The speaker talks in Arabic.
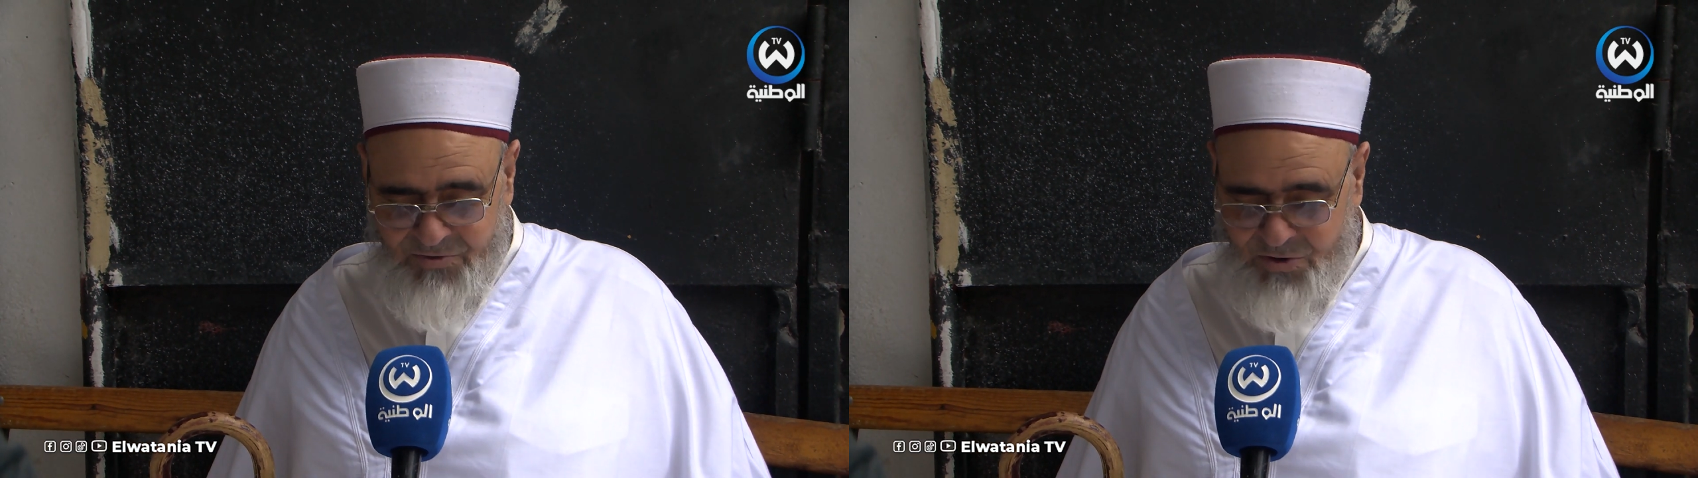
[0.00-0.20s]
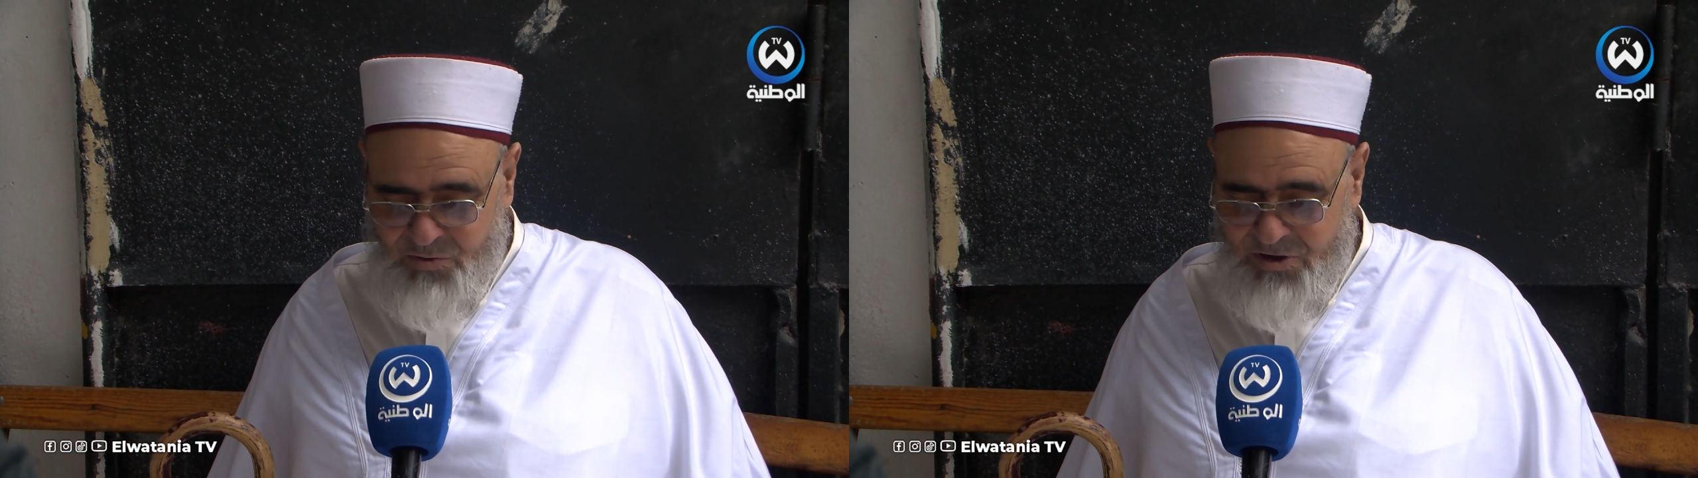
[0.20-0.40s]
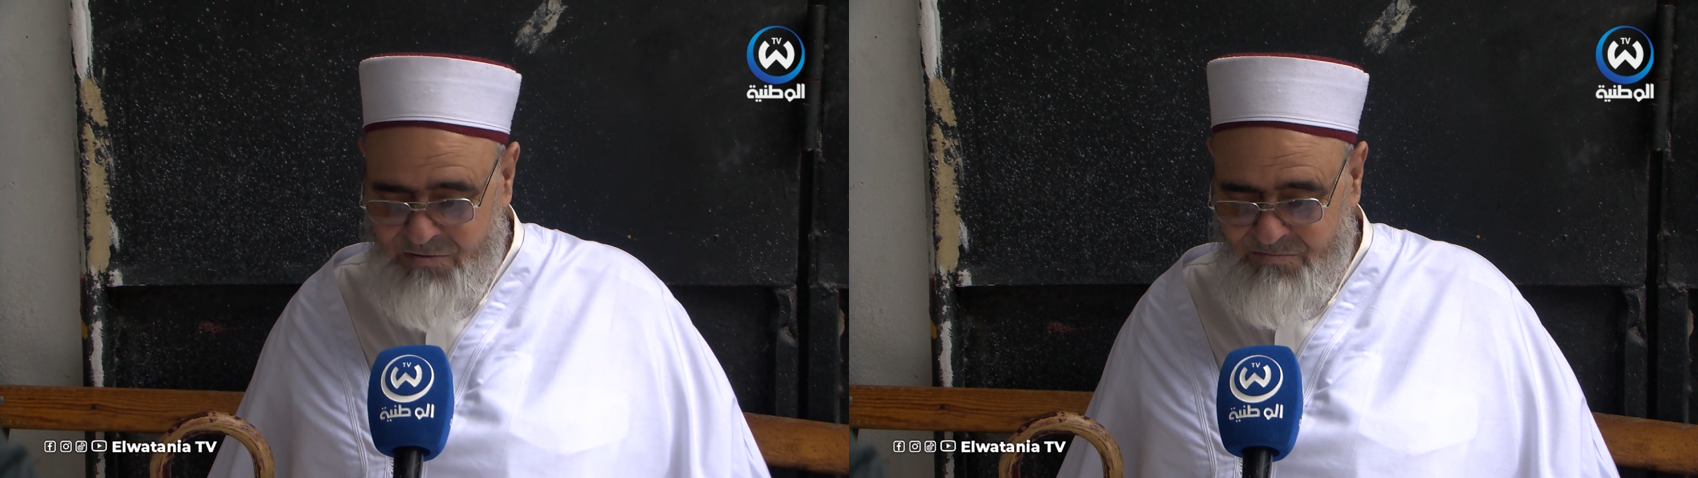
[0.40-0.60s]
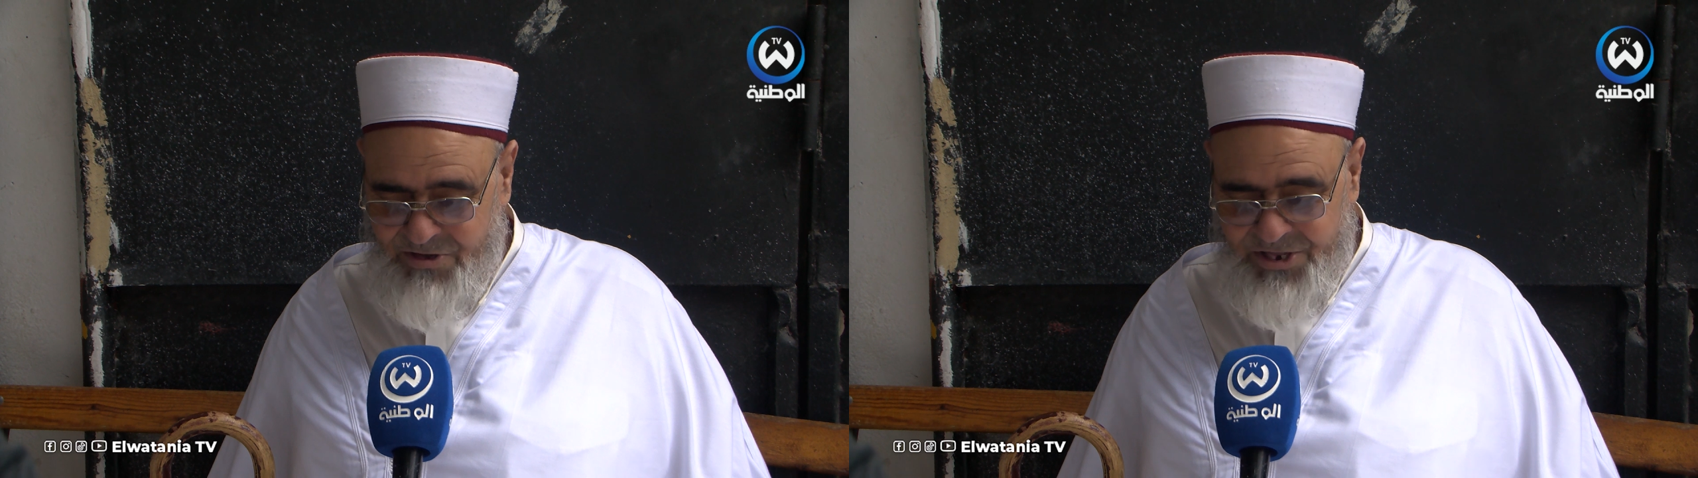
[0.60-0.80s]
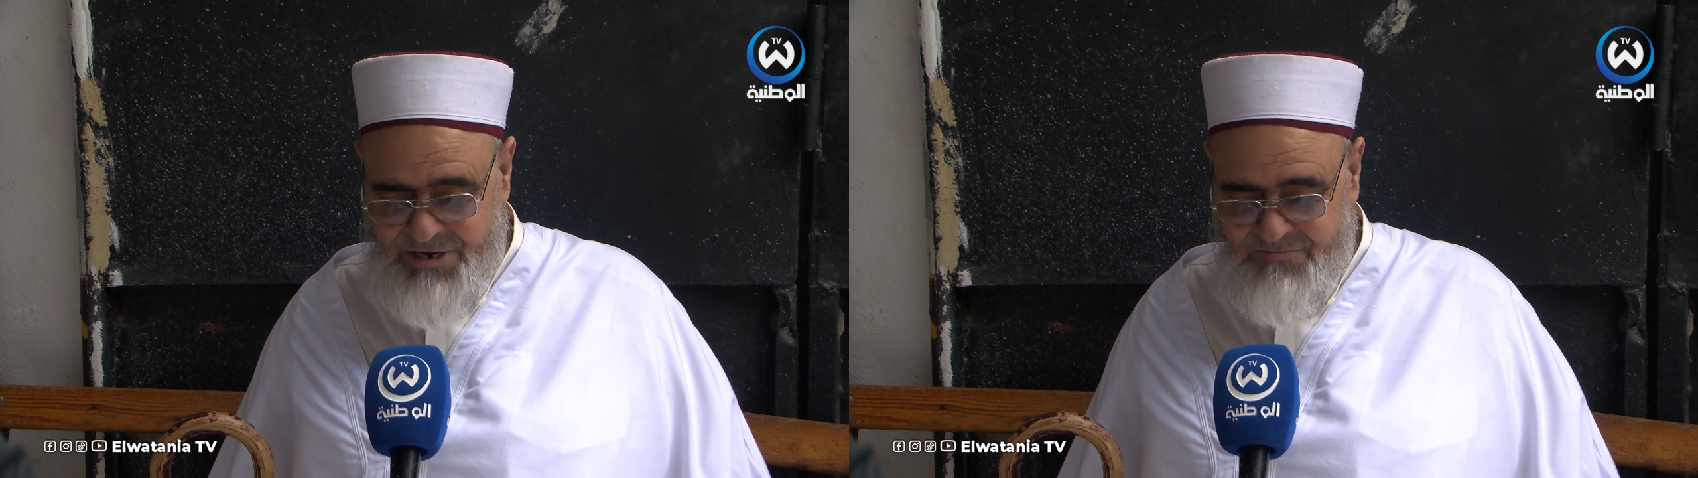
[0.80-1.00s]
فهو
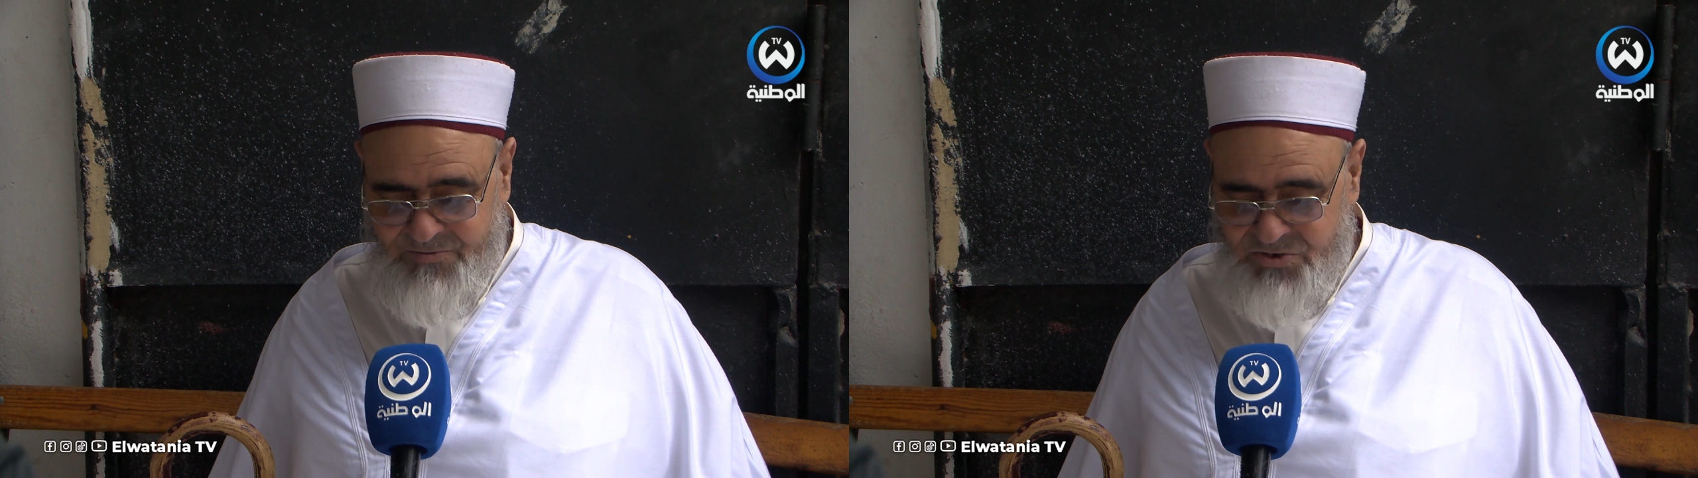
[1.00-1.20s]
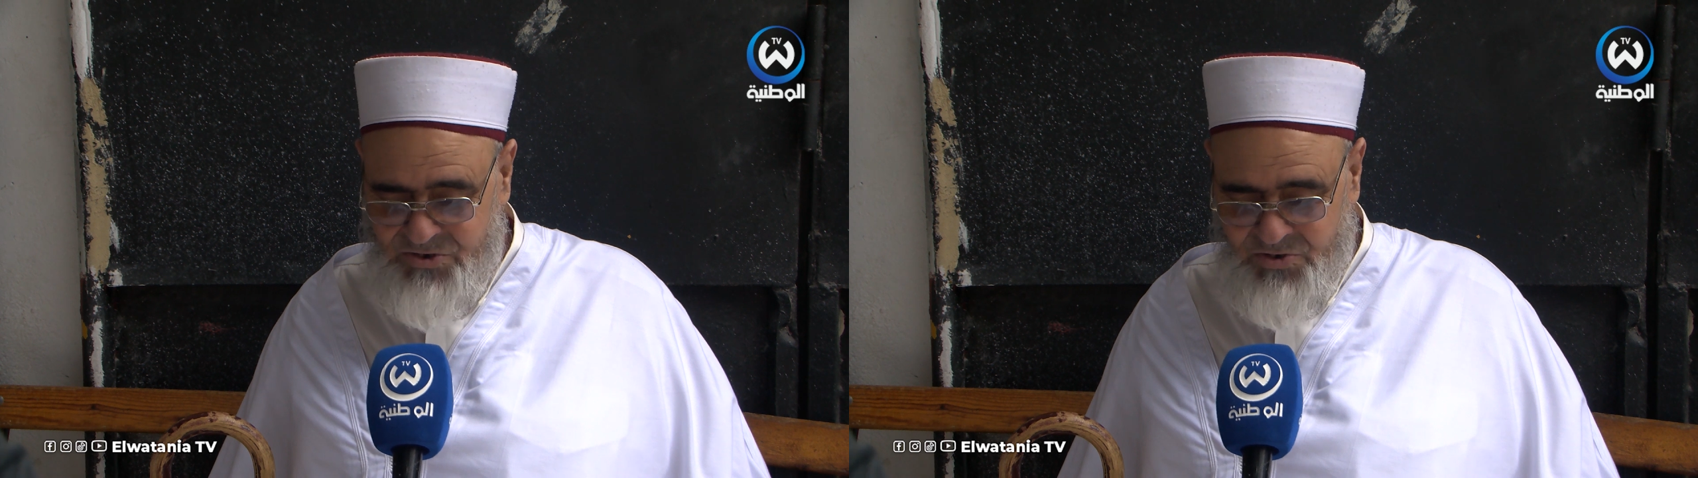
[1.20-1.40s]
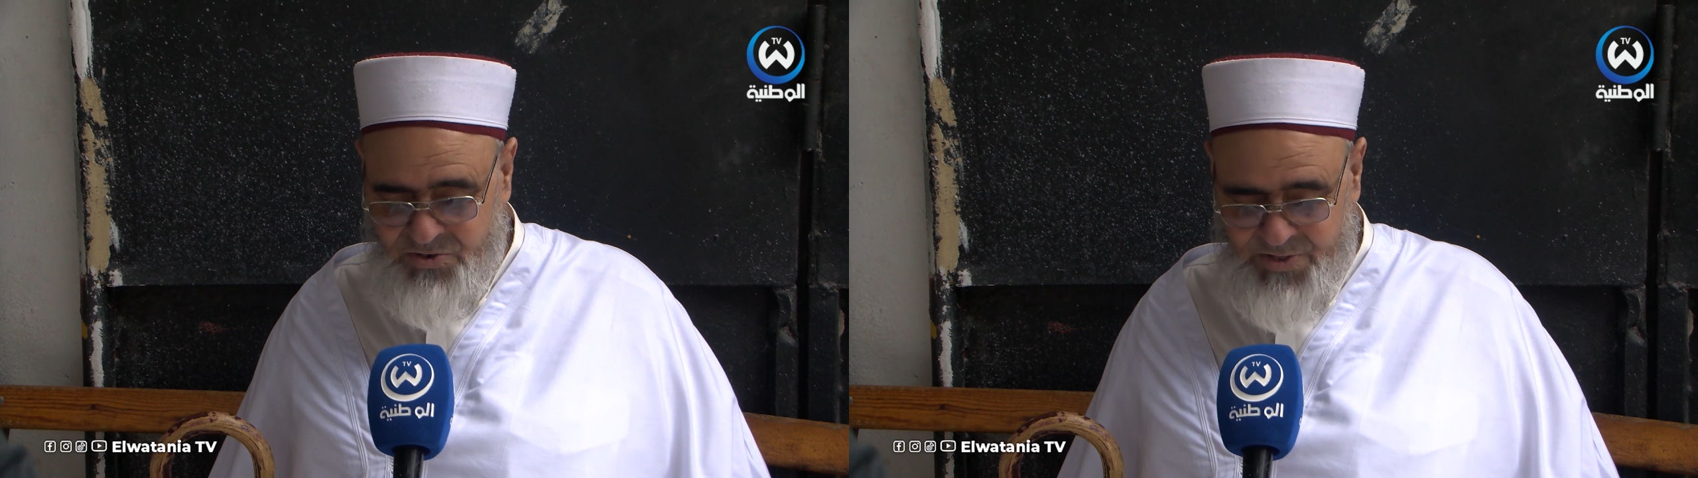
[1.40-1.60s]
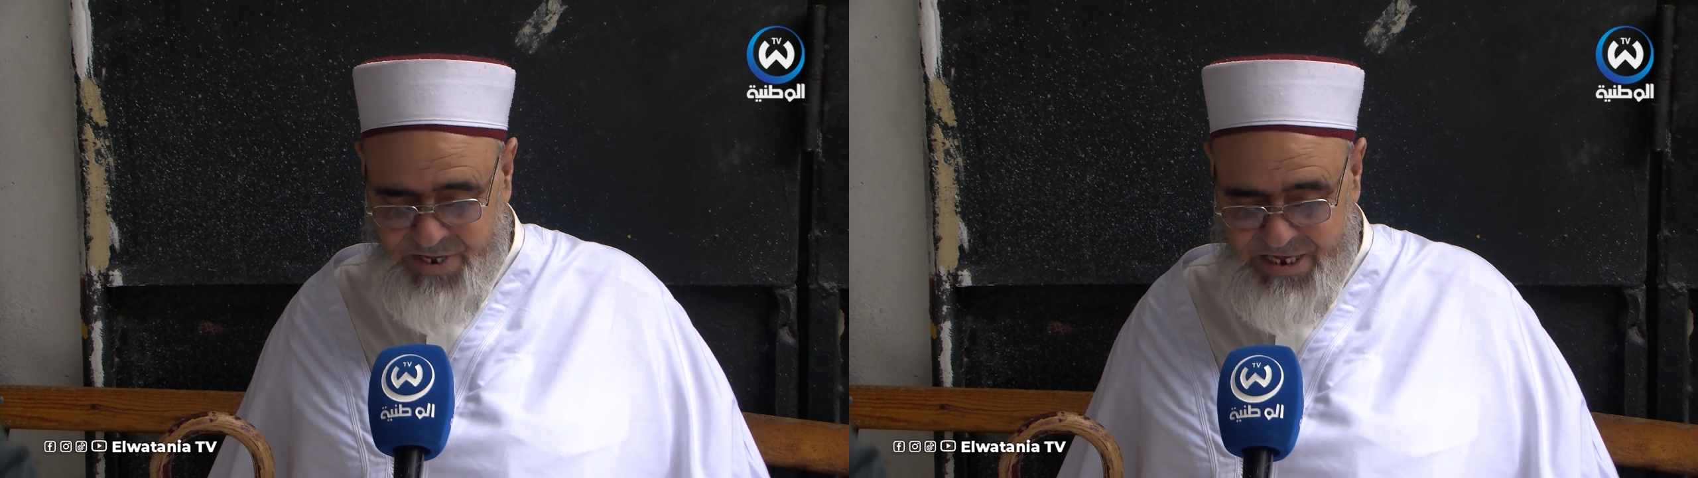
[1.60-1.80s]
مضرب في الزهد